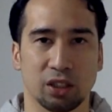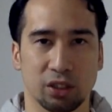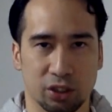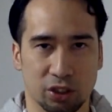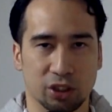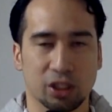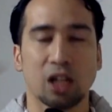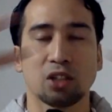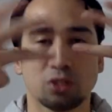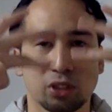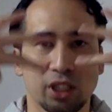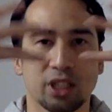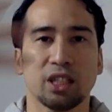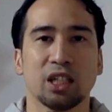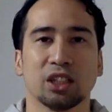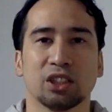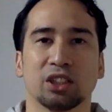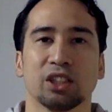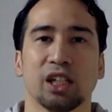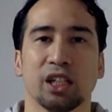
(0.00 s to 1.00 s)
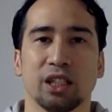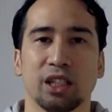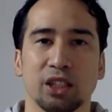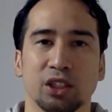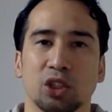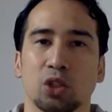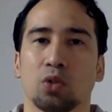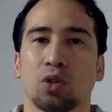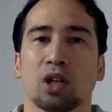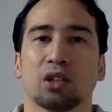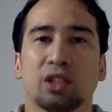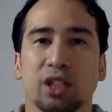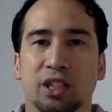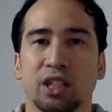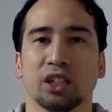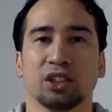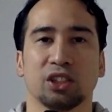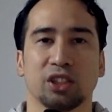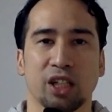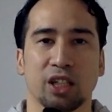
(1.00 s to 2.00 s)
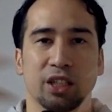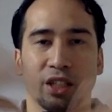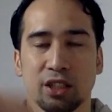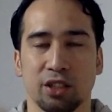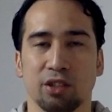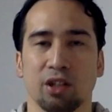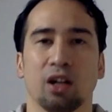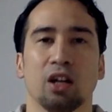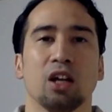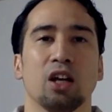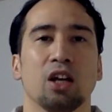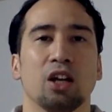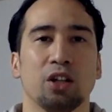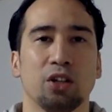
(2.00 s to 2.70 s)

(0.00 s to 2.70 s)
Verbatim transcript: 視覚的な刺激、聴覚的な刺激っていうのは